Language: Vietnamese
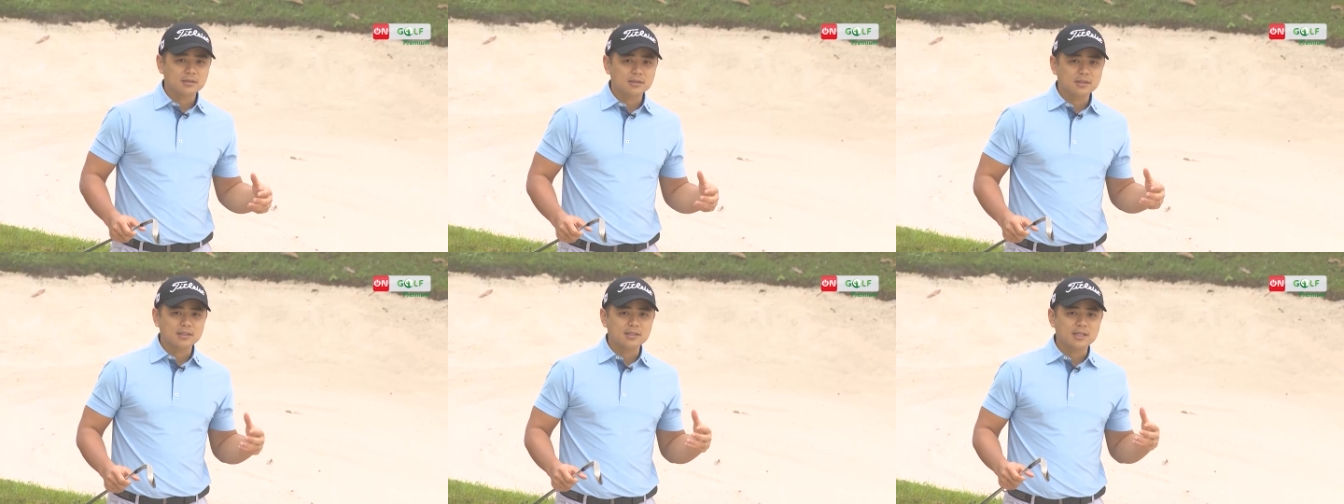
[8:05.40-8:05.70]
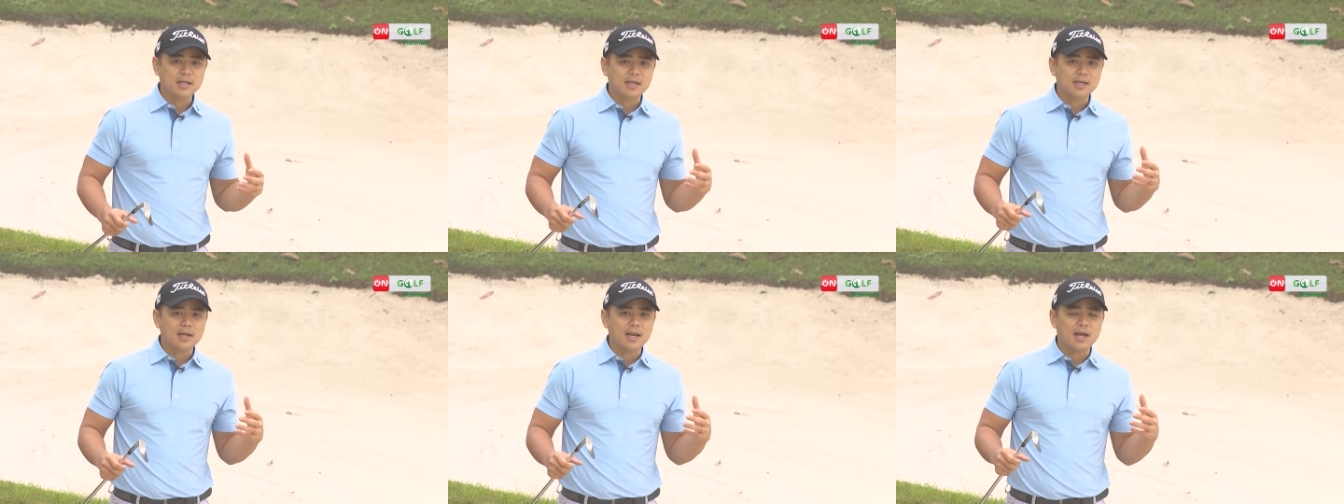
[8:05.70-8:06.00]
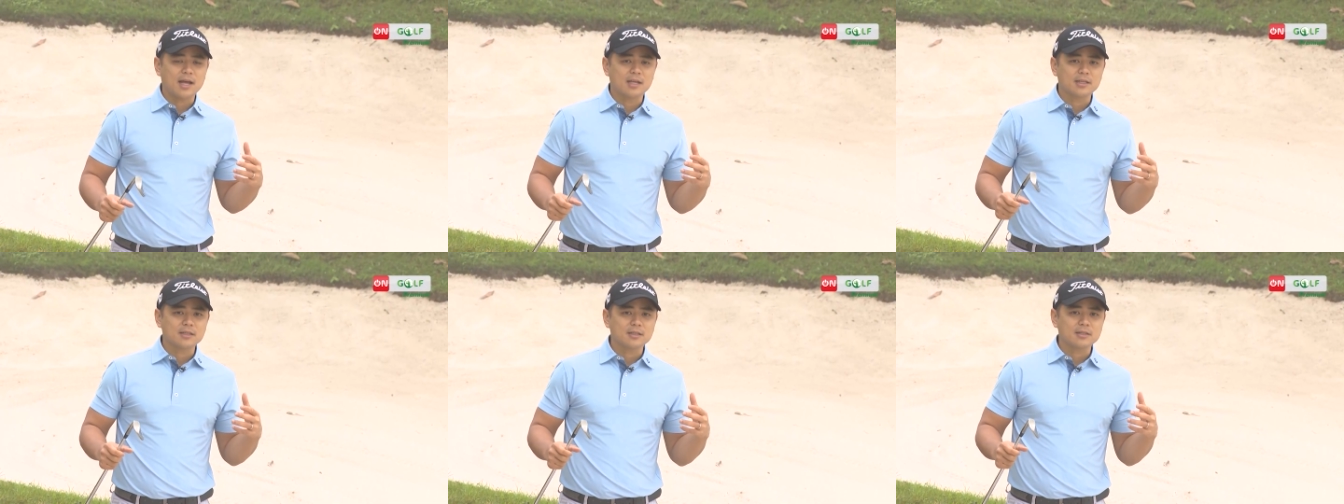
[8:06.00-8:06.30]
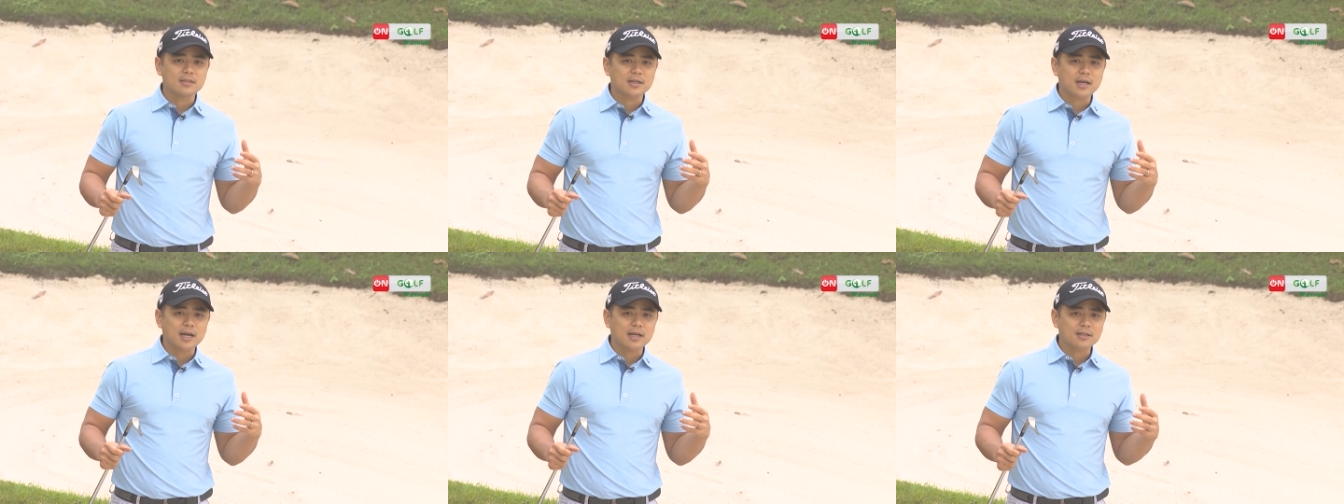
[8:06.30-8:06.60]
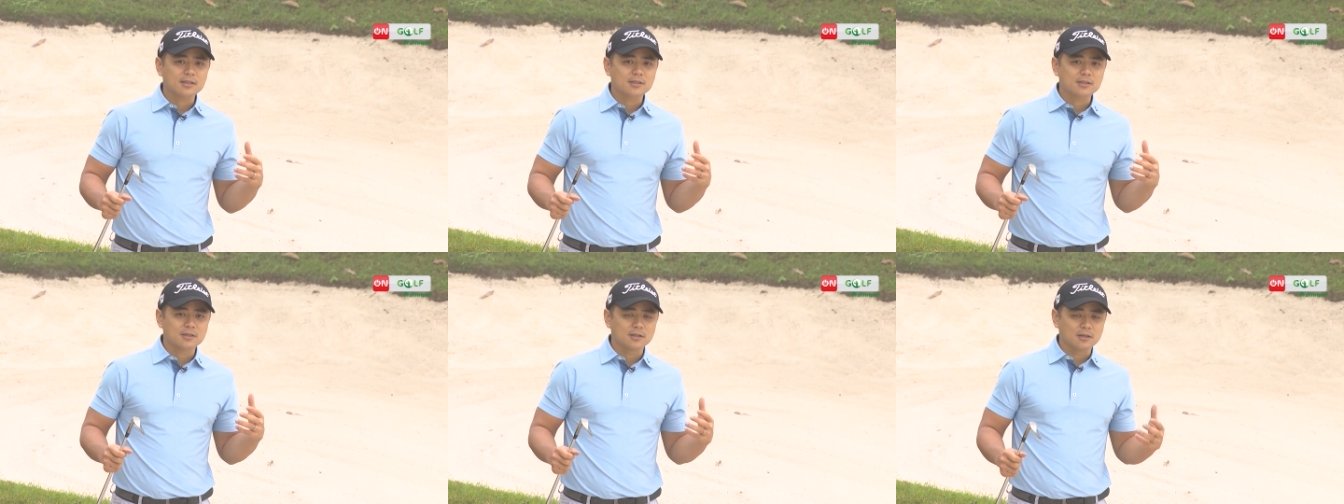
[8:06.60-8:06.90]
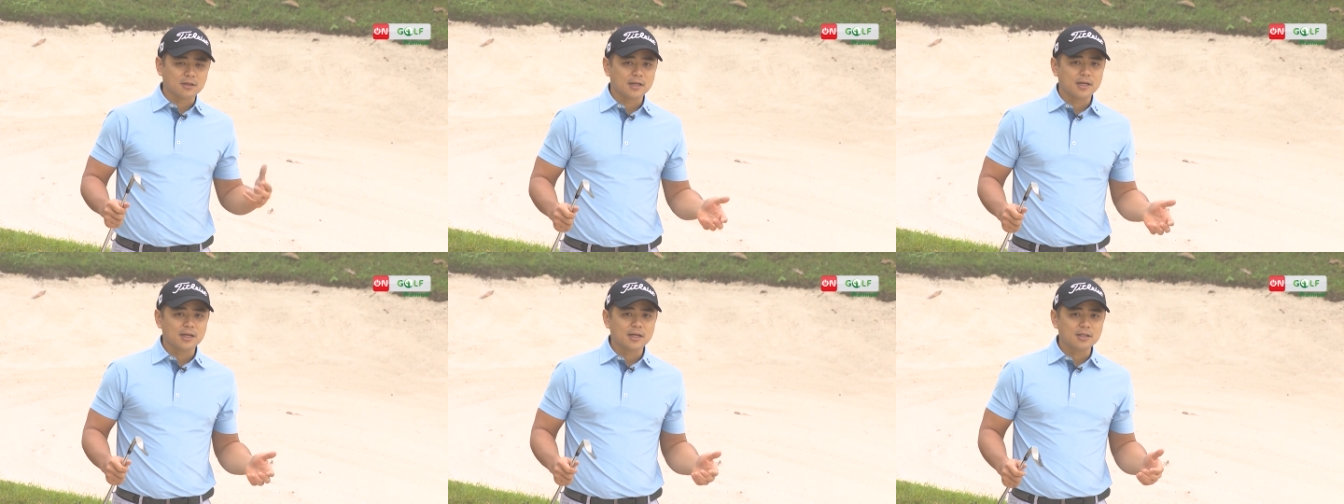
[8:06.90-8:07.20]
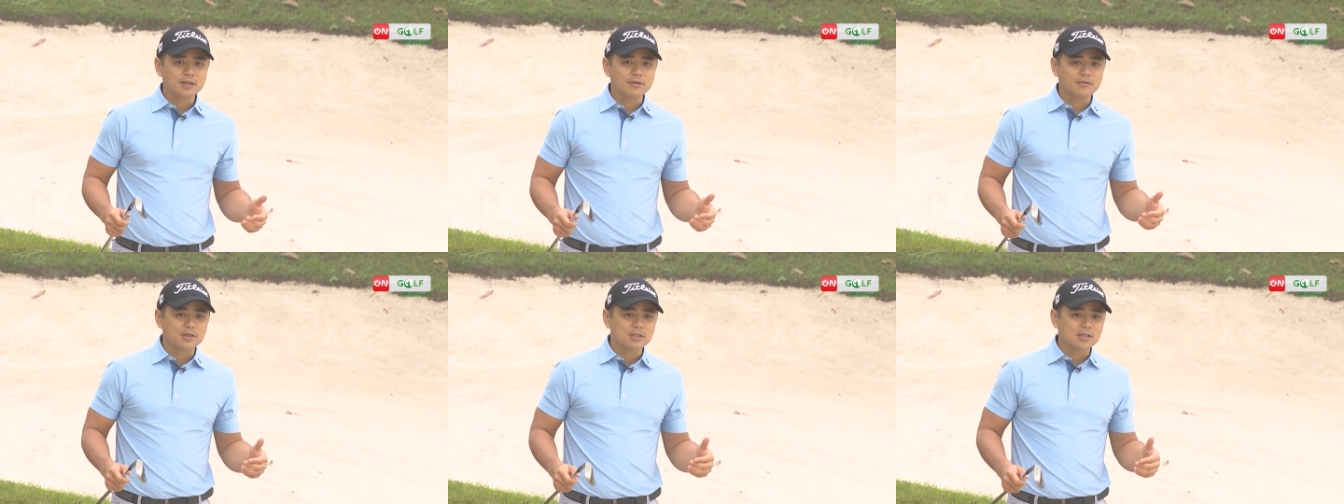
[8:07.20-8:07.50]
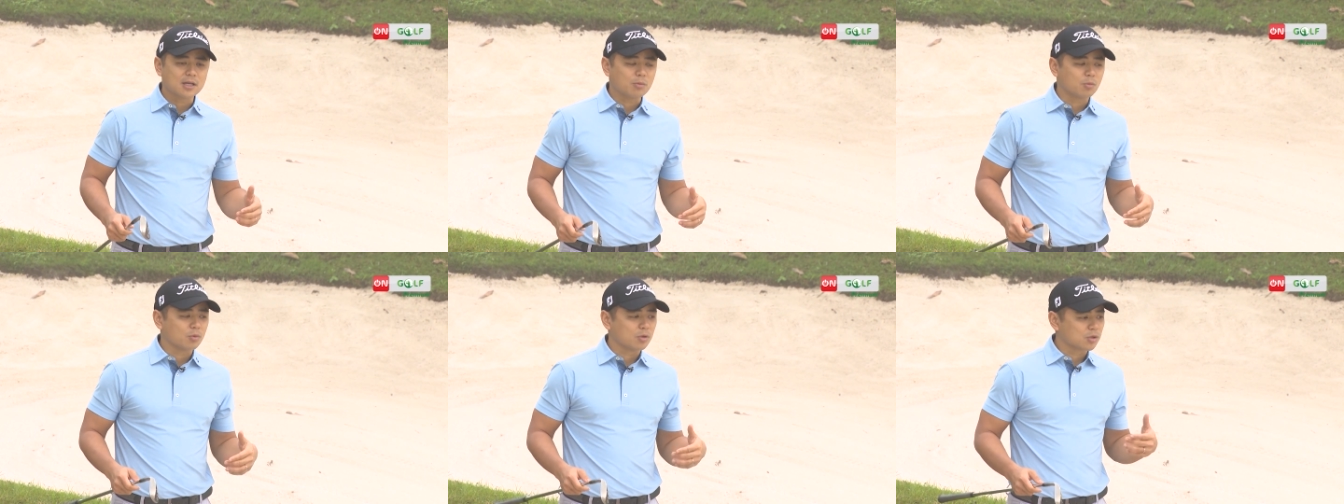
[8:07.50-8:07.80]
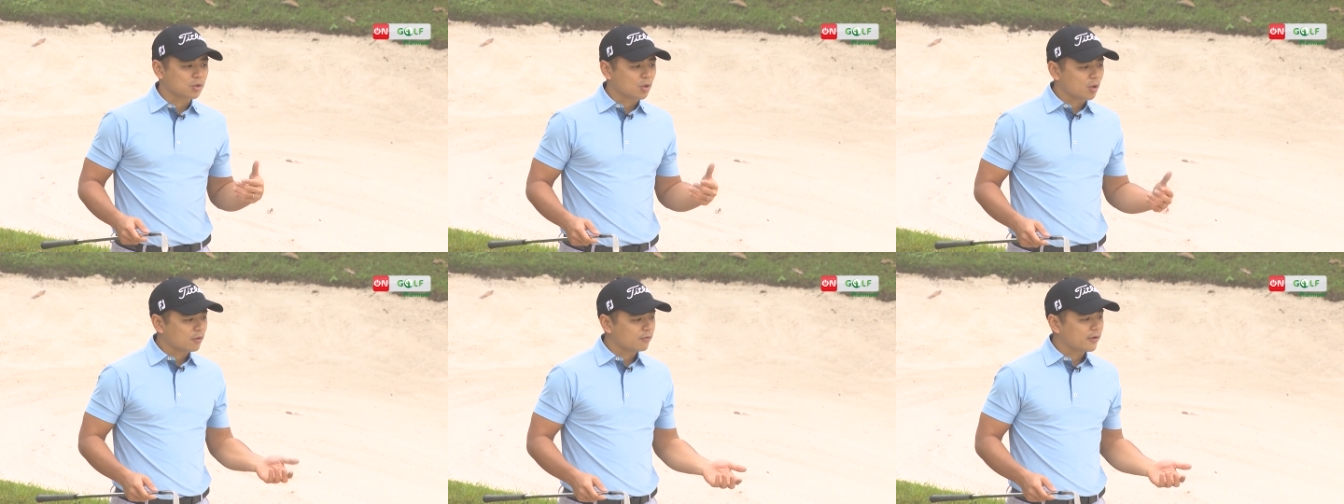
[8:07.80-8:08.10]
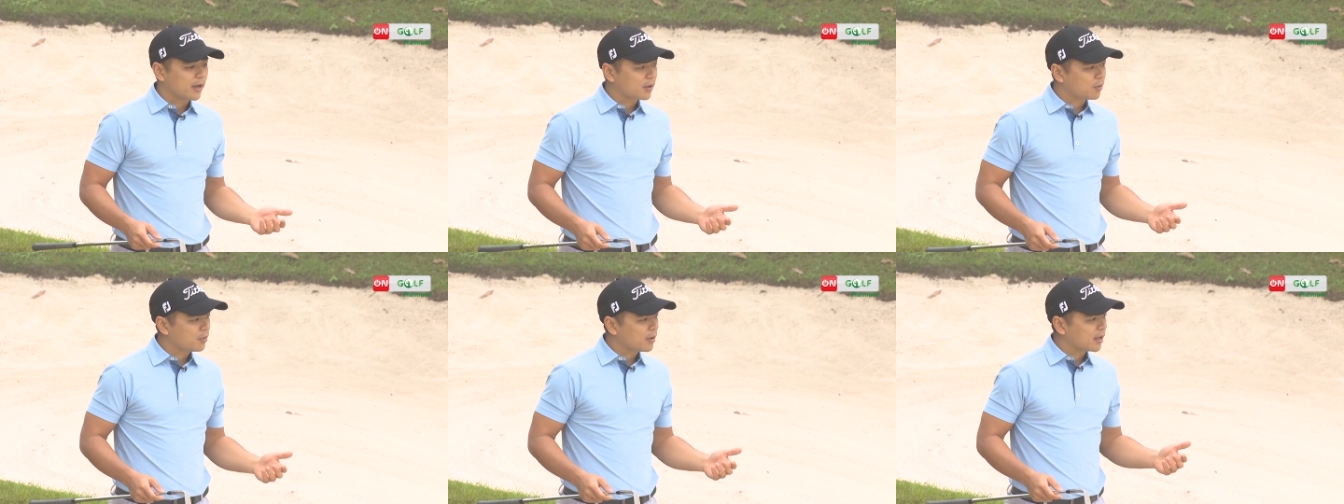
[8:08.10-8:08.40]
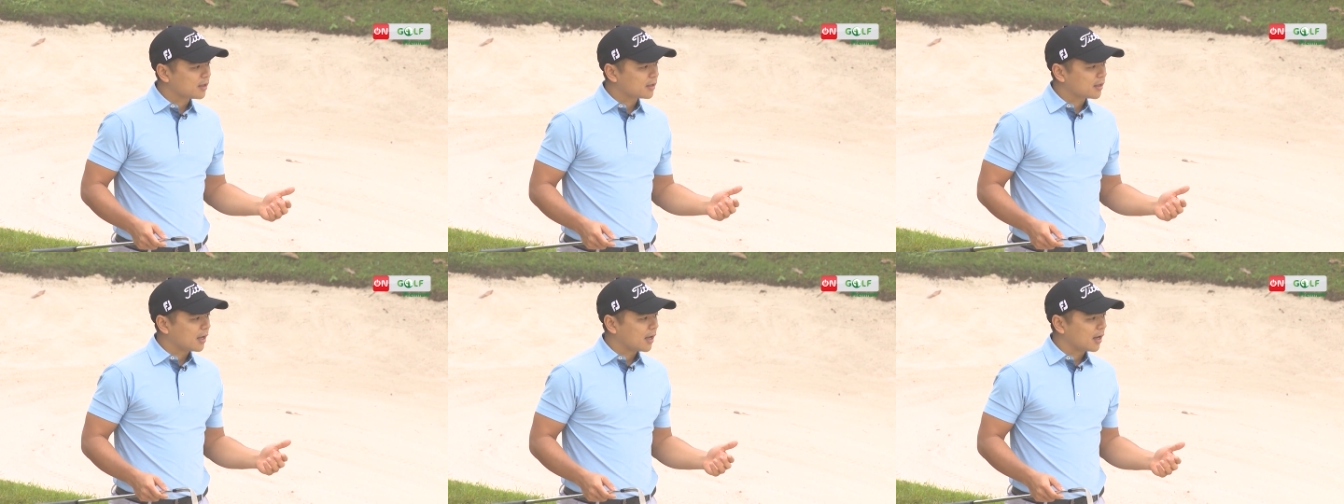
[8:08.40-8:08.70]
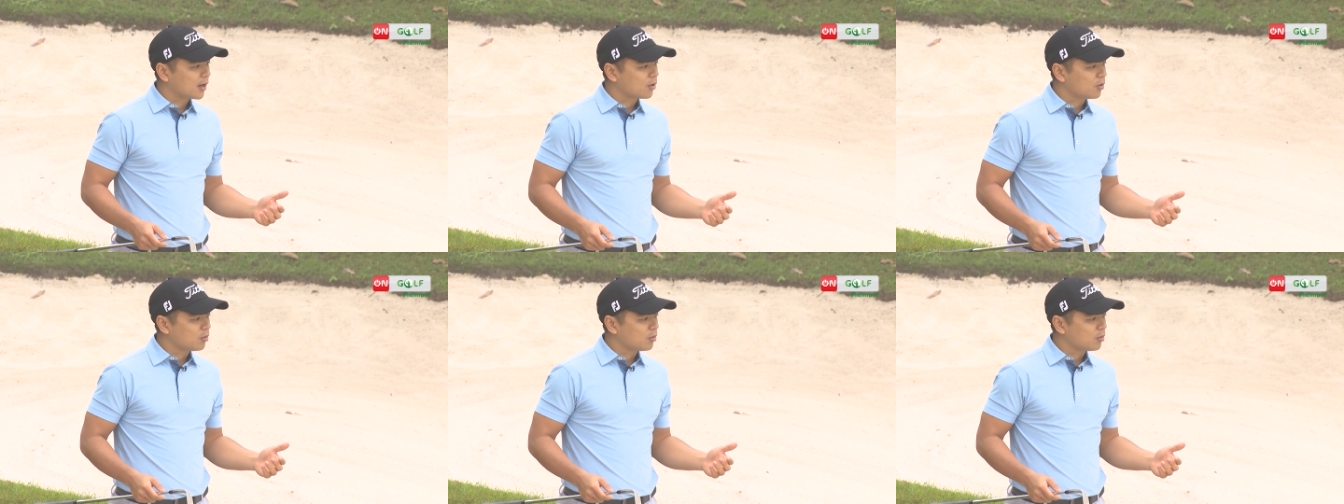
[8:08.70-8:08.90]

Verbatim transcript: chắc chắn là những cách xử lý như vừa xong của tôi với anh Nguyện à,